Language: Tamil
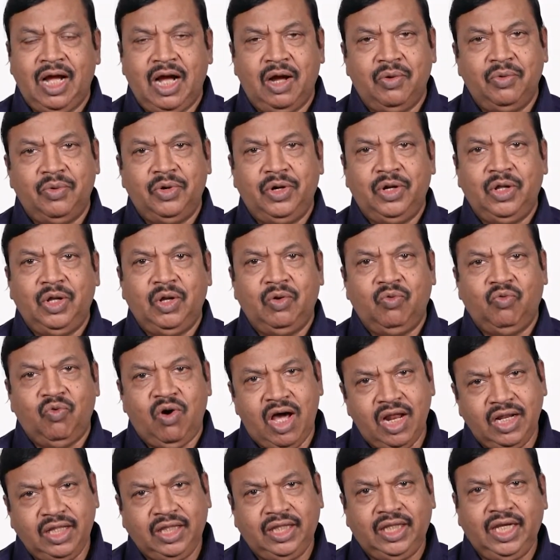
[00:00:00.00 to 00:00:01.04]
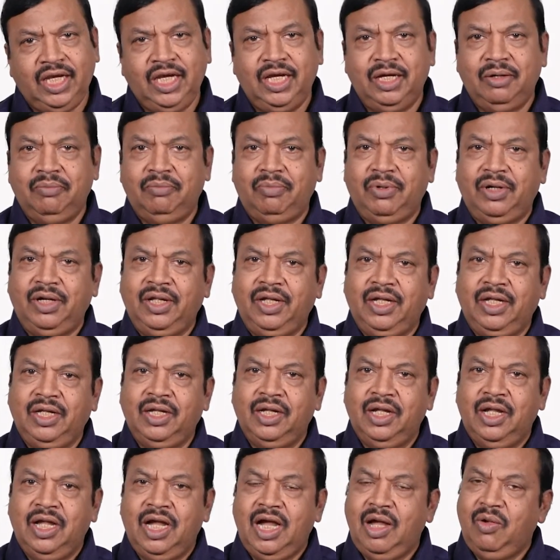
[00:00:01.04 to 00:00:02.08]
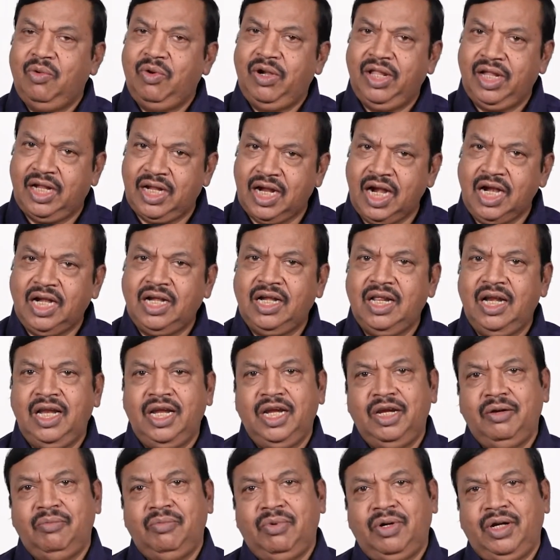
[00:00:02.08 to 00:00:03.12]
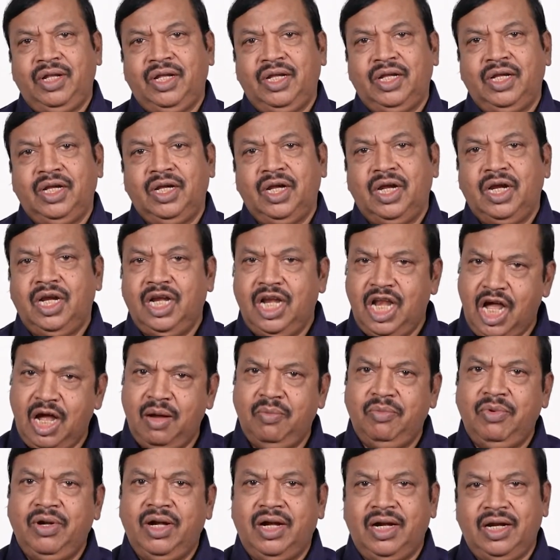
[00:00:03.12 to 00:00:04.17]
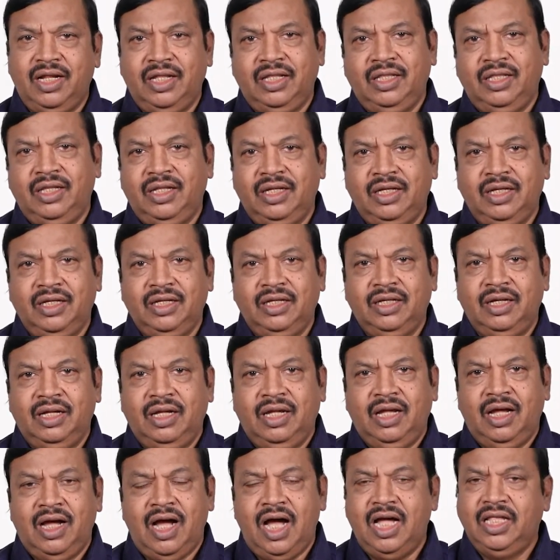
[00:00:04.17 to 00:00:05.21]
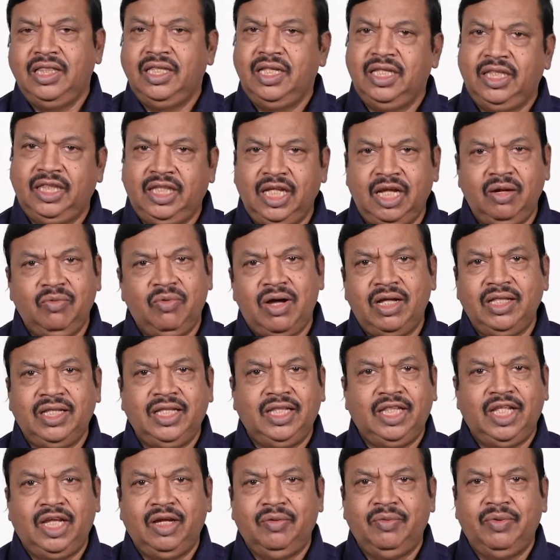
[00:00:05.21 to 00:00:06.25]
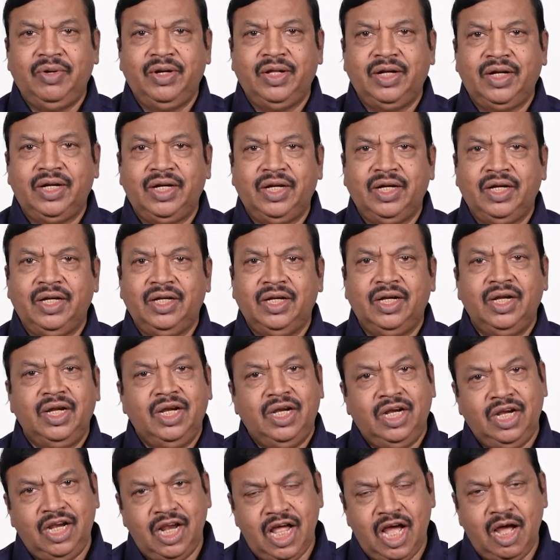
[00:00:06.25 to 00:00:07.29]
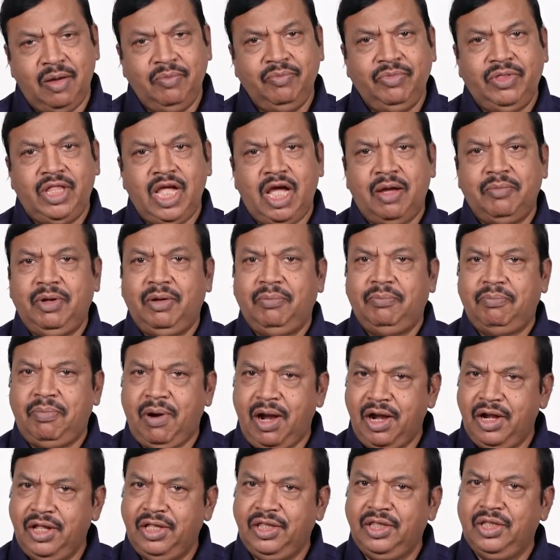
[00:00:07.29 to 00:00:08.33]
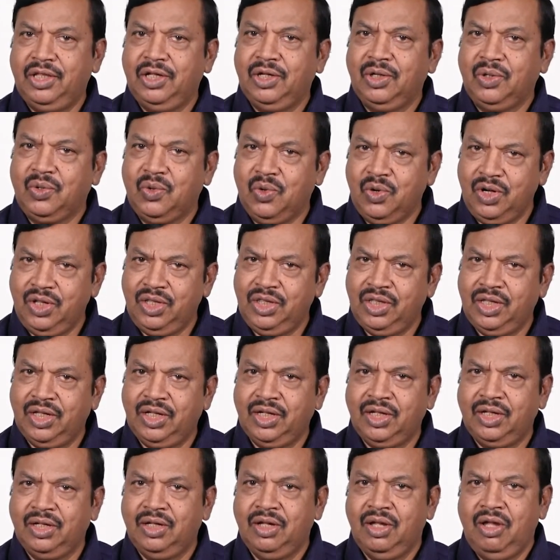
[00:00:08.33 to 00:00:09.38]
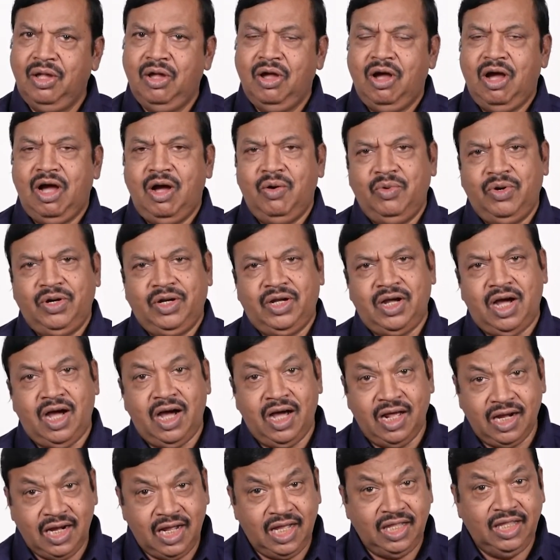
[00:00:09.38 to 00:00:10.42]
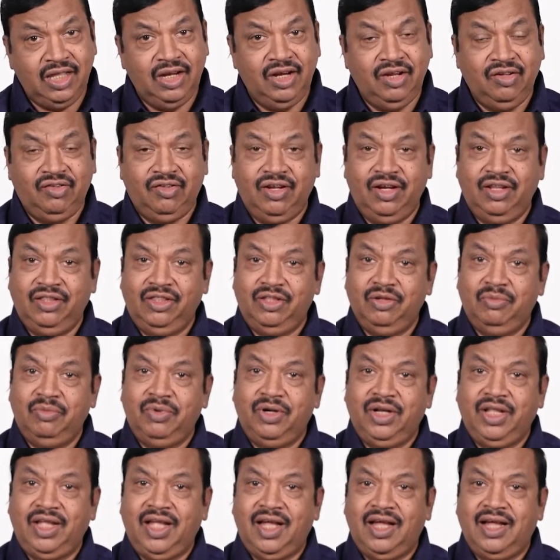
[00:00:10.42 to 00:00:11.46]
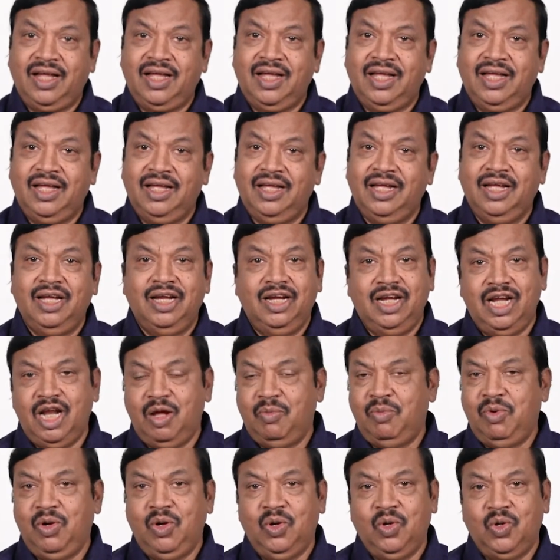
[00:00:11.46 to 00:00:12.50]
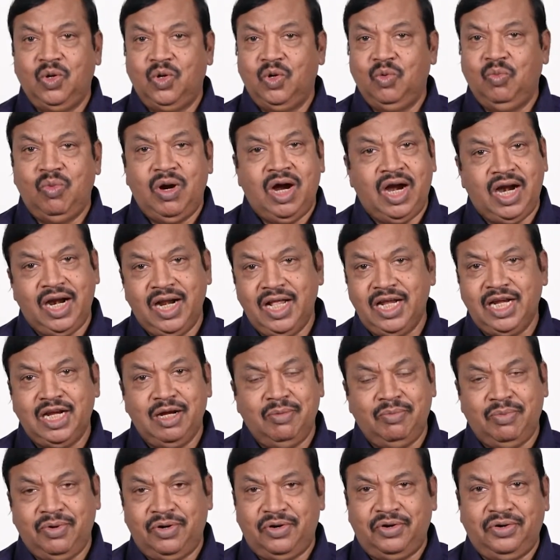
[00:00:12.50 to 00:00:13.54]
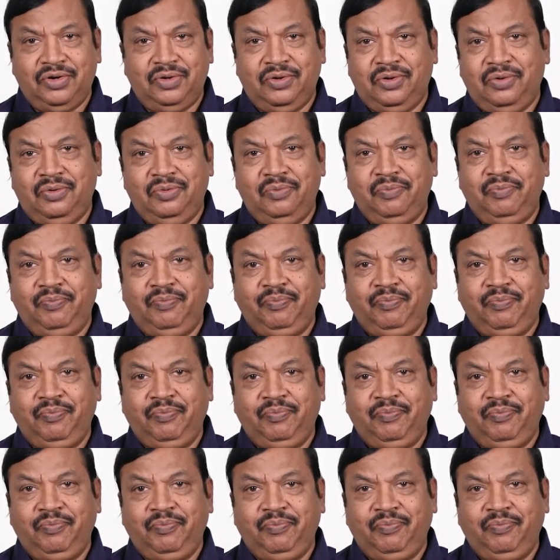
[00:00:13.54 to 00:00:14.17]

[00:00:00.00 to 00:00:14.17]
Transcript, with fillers: அவருடைய வார்த்தையின்படி அவருடைய கட்டளையின்படி நாம் நடந்து அந்த தேவாதி தேவனுக்கு நாம் தாமே பணிந்து குனிந்து அவருக்கு ஆராதனை செலுத்தும்படியாக நம்ம எல்லோரும் அழைக்கப்பட்டிருக்கிறோம்